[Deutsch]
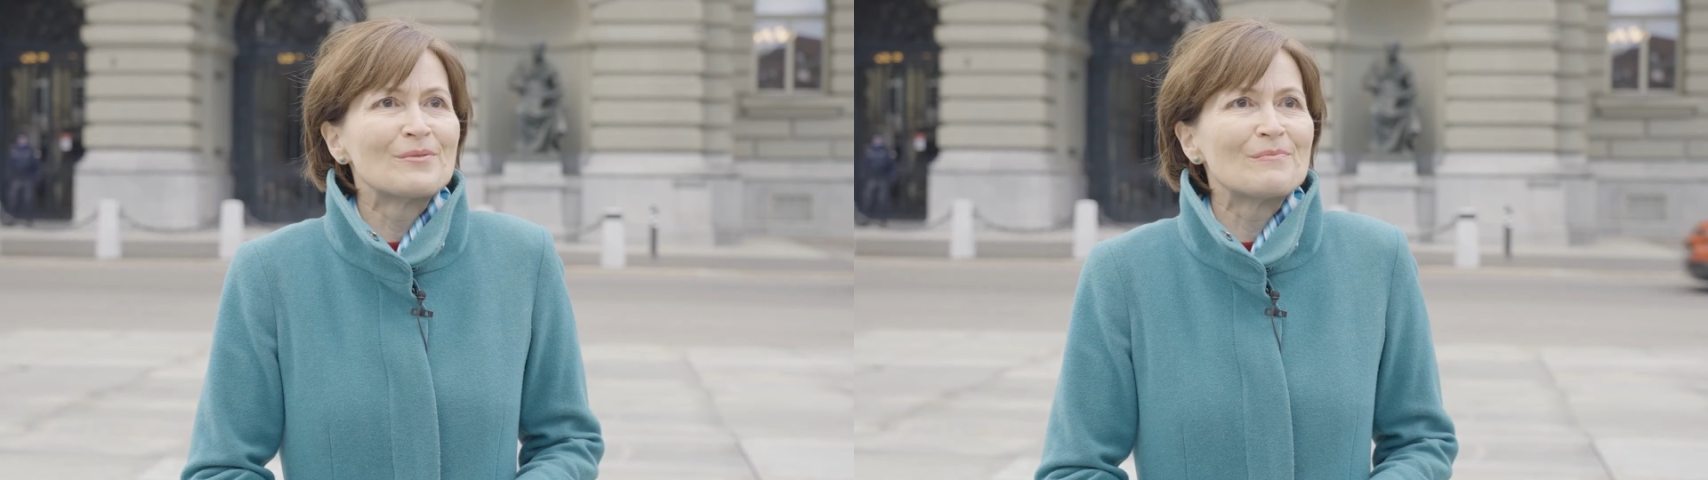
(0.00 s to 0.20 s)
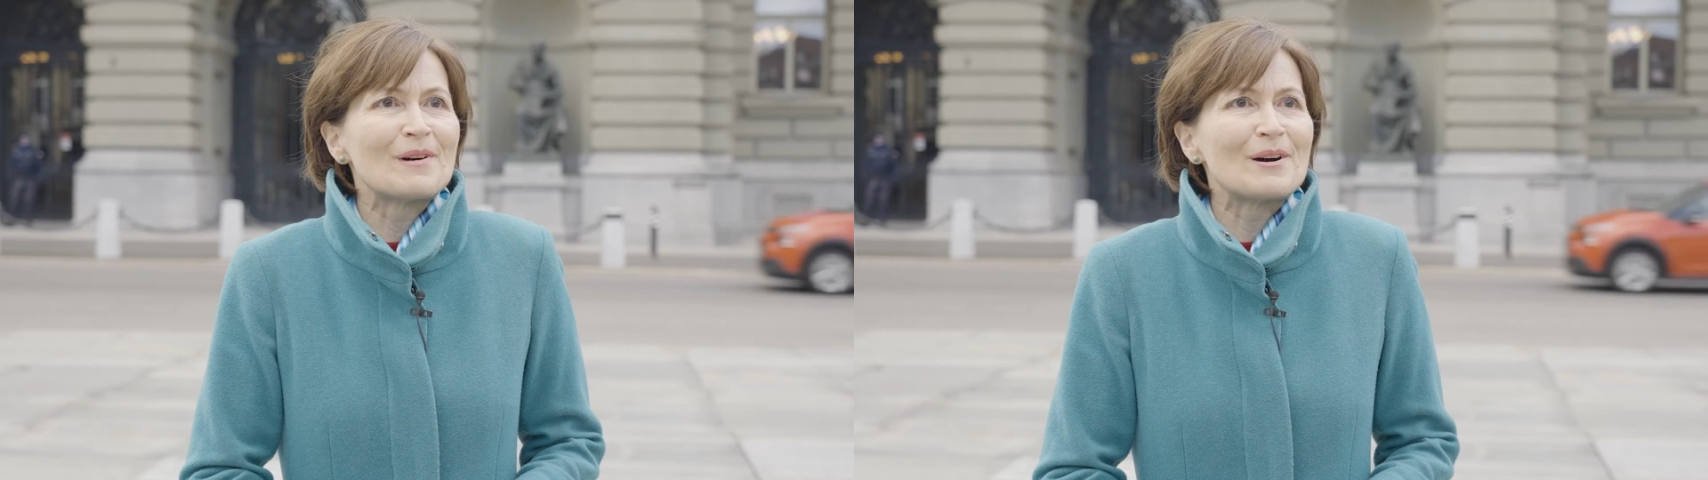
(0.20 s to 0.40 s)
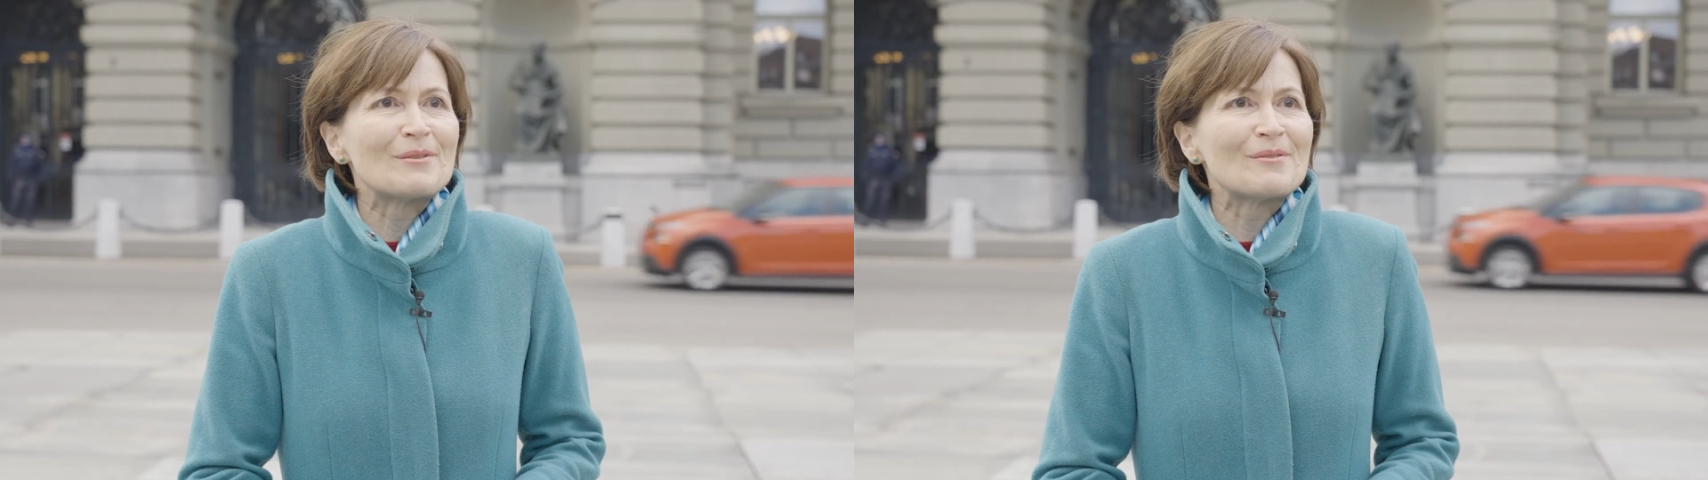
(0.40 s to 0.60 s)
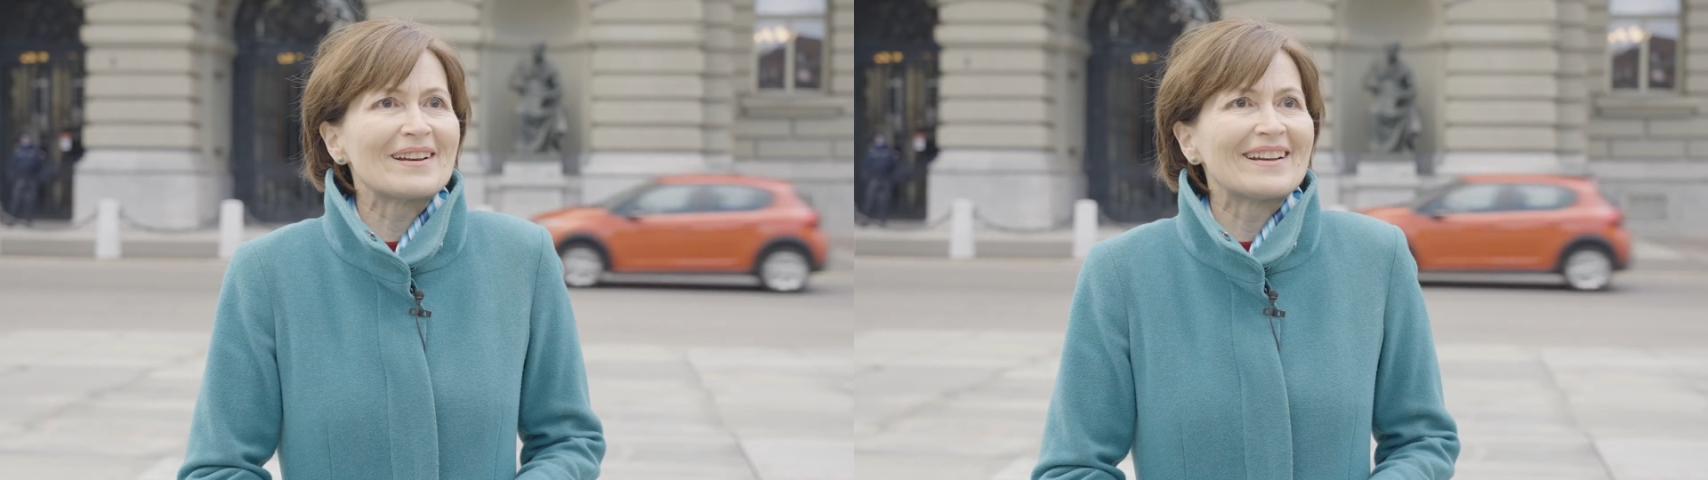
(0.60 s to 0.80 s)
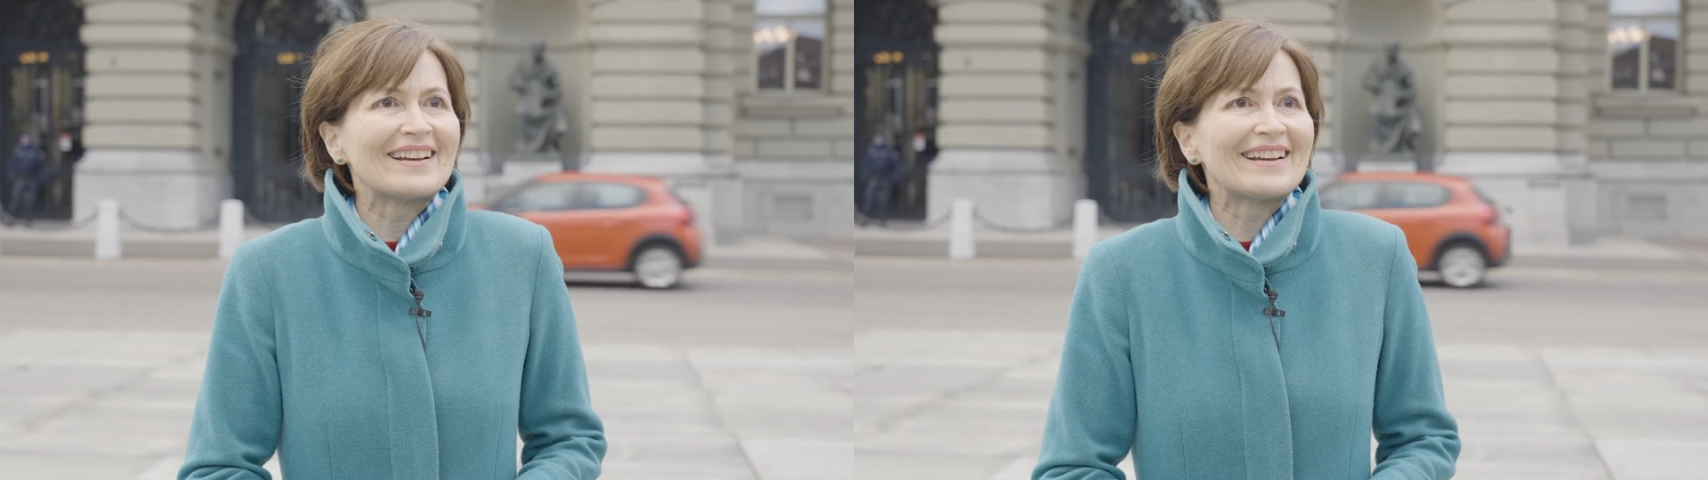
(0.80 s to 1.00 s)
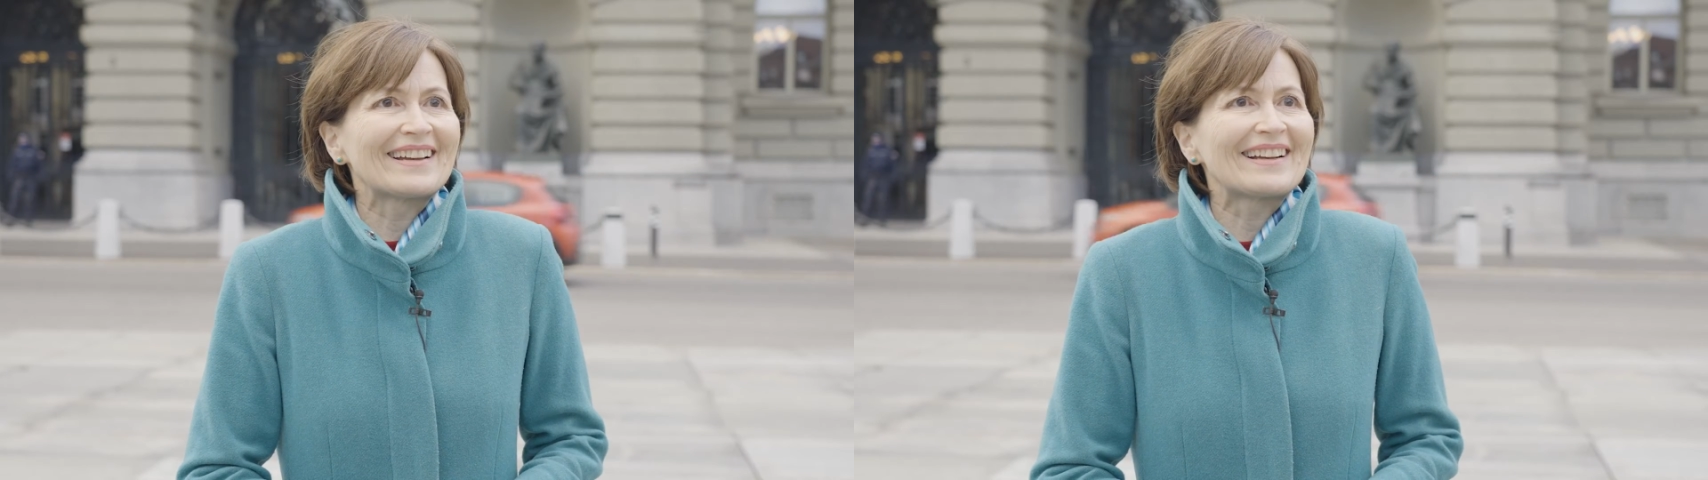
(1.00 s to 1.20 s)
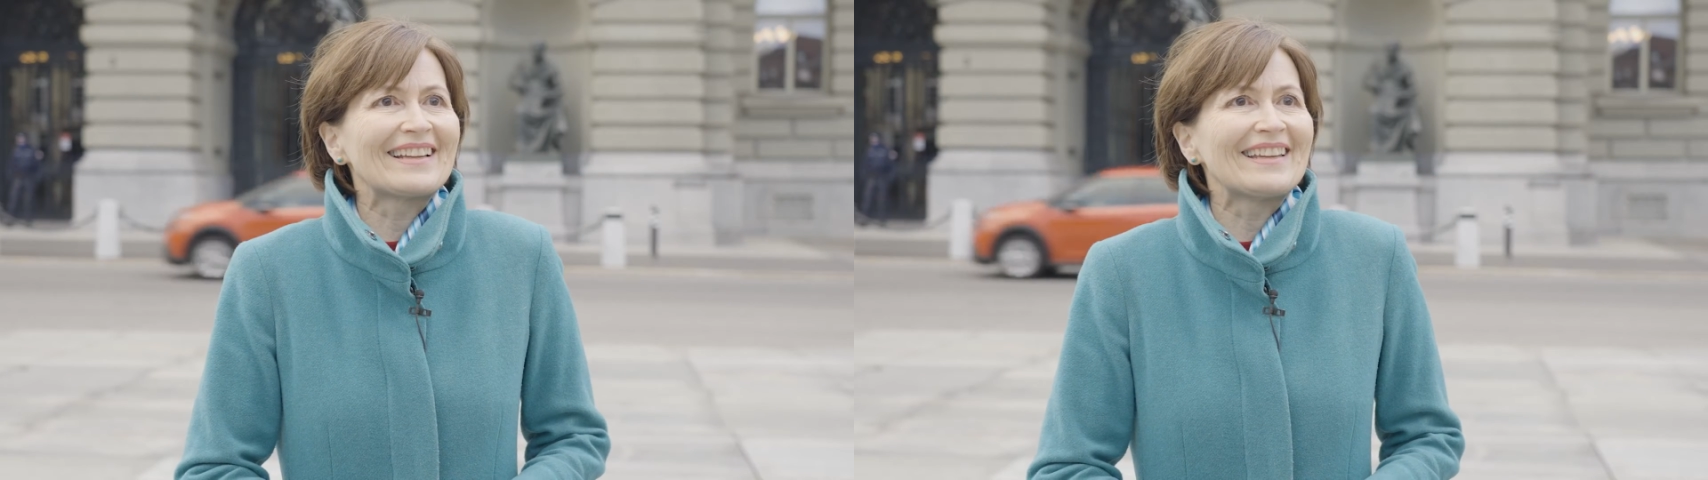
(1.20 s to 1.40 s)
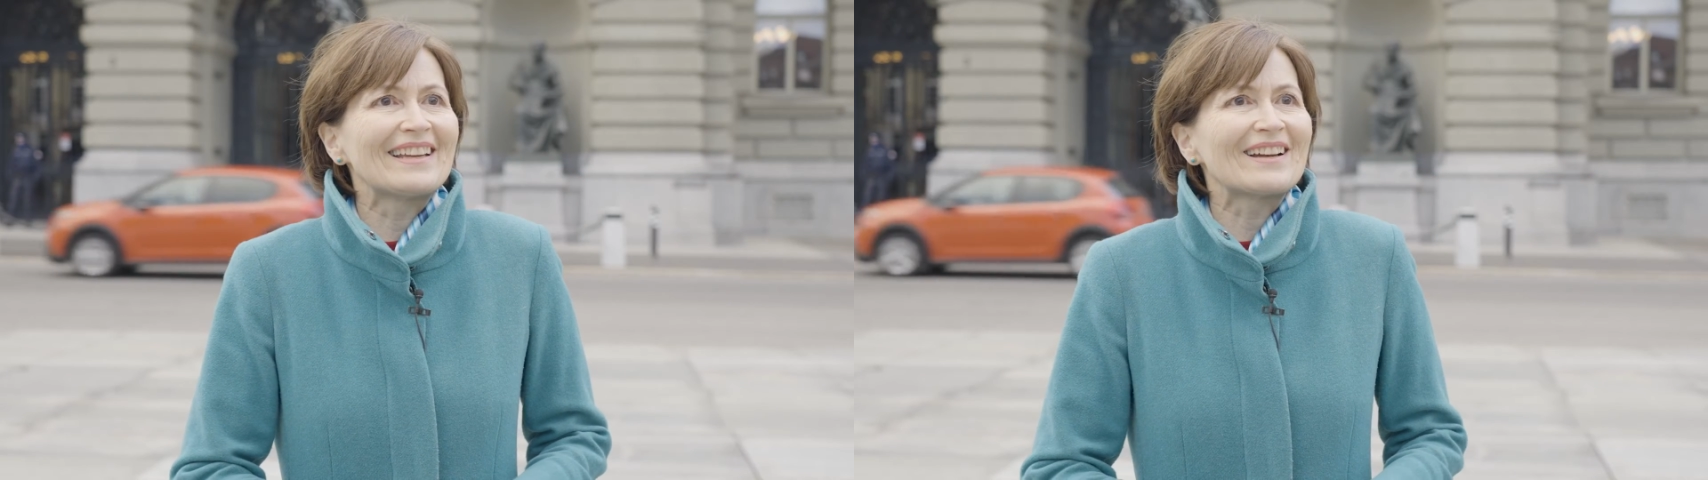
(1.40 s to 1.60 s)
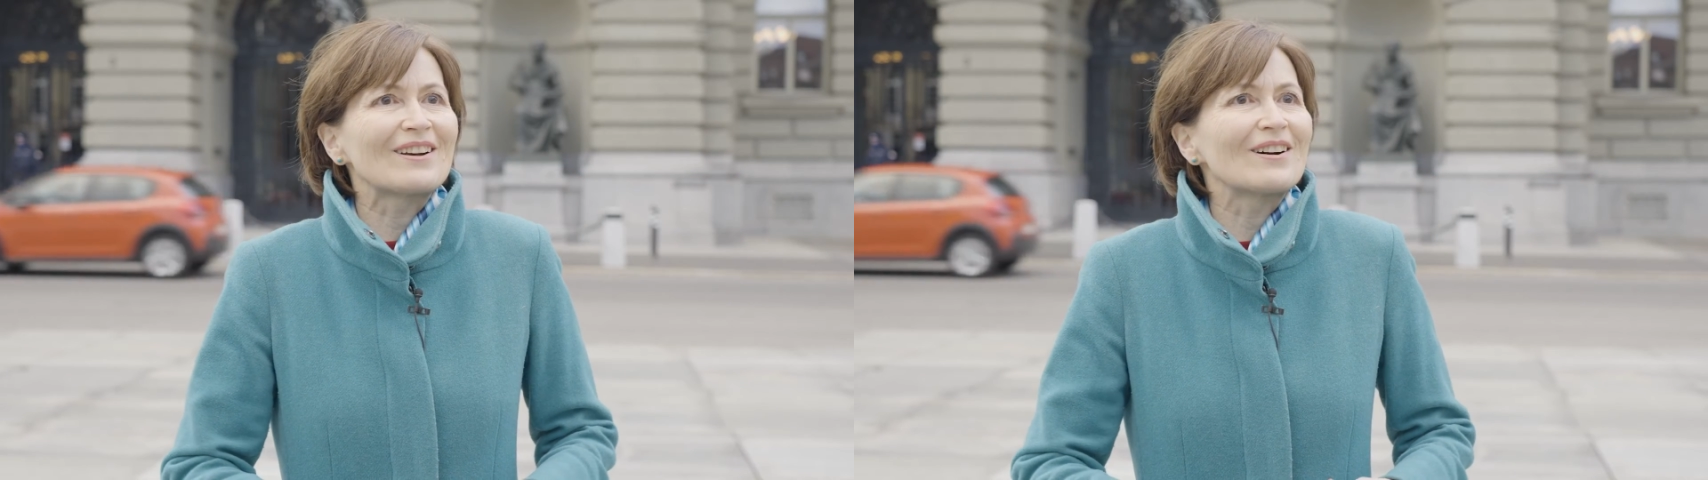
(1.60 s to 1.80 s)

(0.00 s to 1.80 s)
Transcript: und mal äh, ein bisschen